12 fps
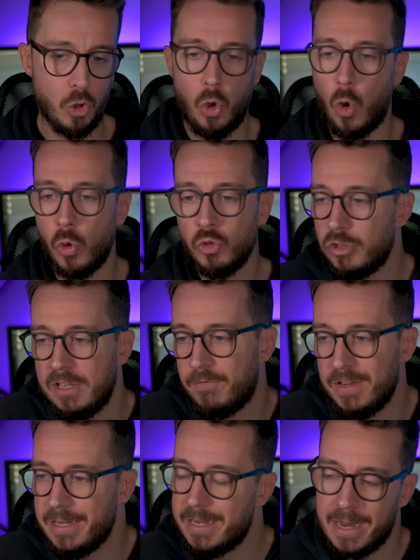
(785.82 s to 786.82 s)

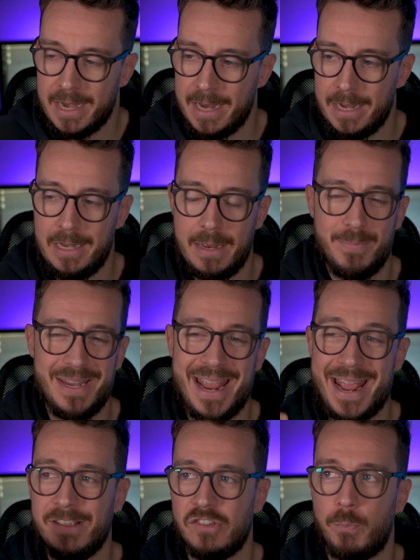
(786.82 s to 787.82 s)
condividere le
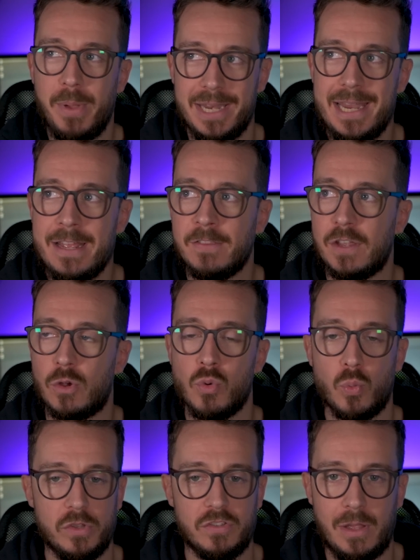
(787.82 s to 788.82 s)
mie esperienze
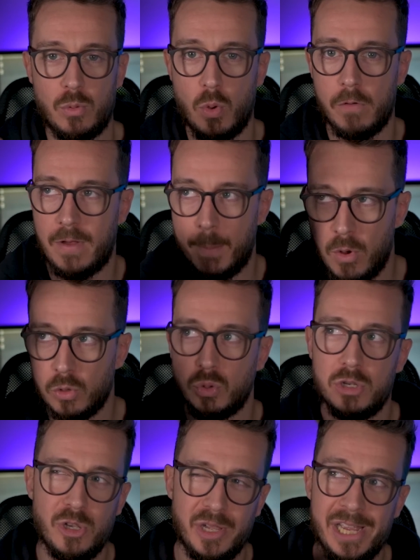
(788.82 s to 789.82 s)
con questa nuova
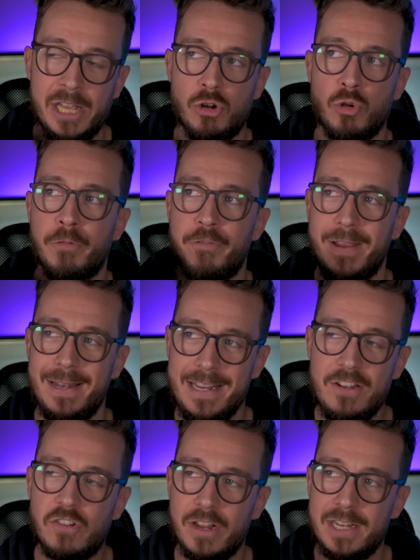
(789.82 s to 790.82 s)
moto. Io ero
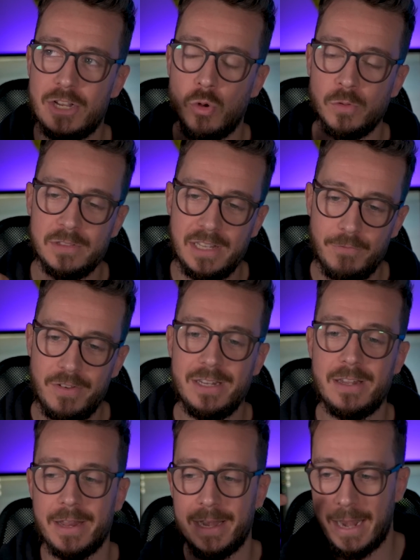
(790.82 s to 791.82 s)
felice di
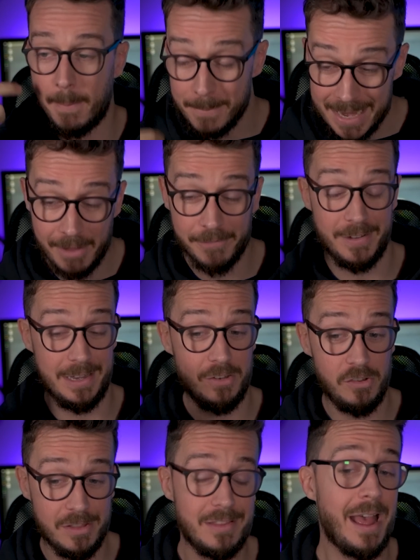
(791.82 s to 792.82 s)
condividere la mia
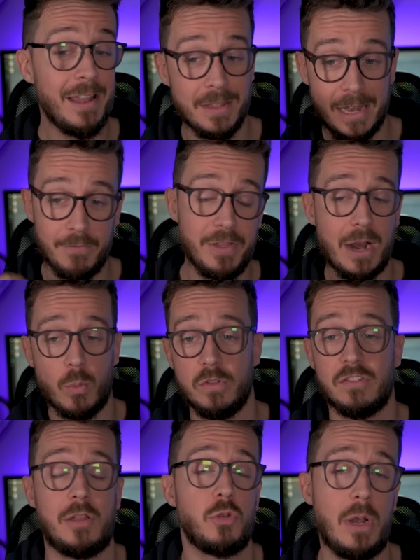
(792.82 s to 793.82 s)
felicità nell'aver
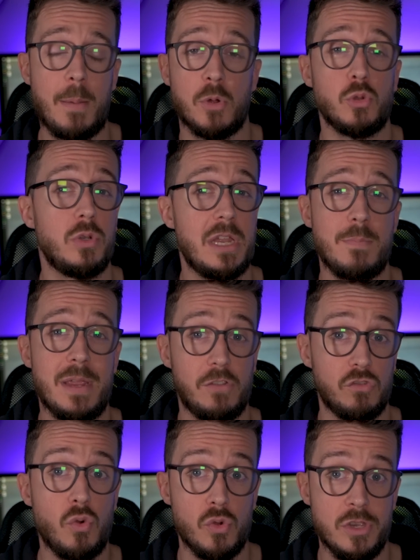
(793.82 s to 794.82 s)
acquistato la moto dei miei
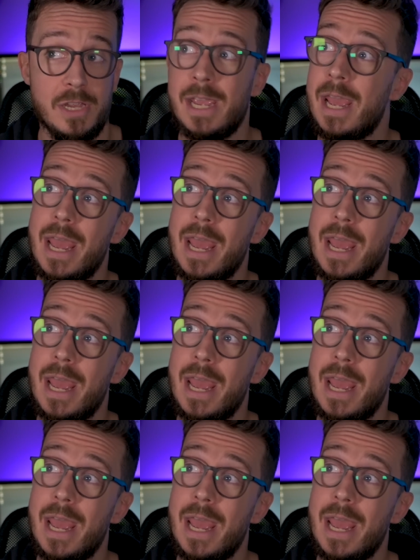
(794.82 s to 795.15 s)
sogni